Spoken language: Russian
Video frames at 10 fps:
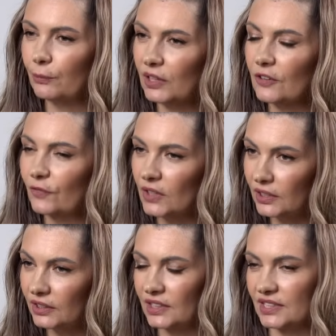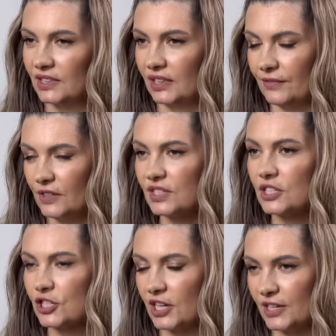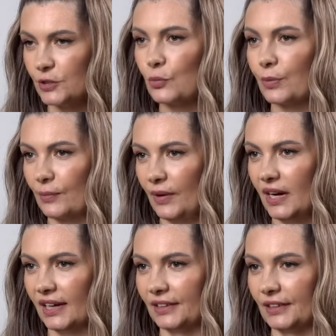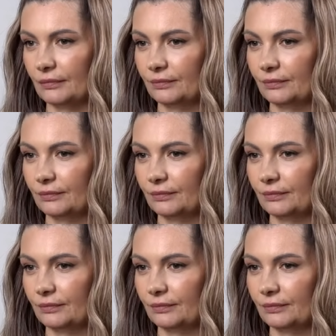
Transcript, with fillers: было выгодно становиться частью пропаганды.